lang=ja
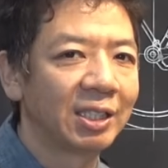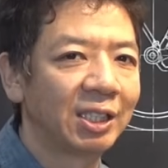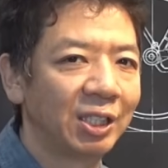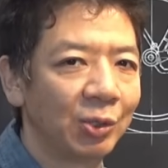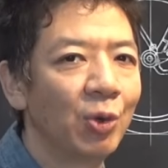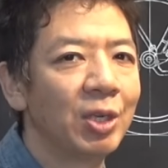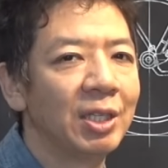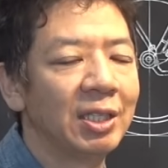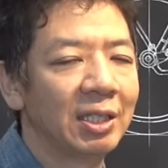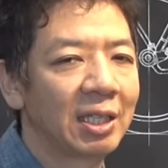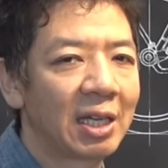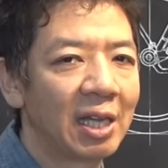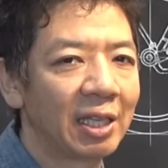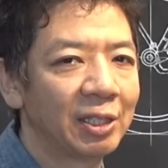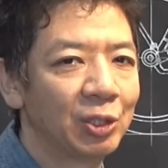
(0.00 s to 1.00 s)
強い
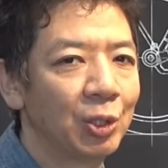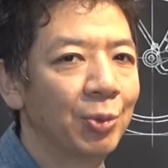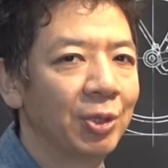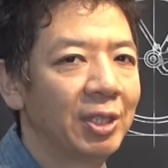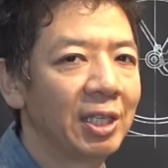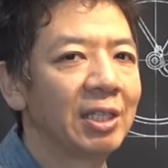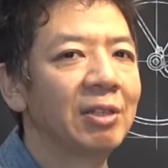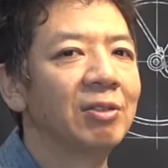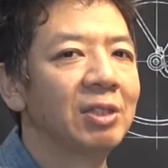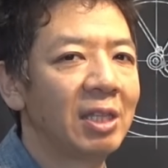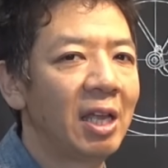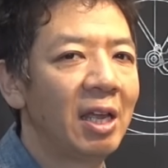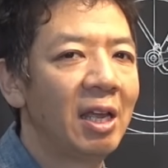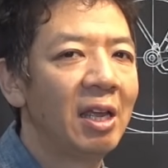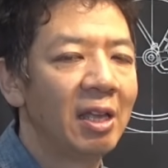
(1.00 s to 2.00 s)
かなり強いものできてるんですね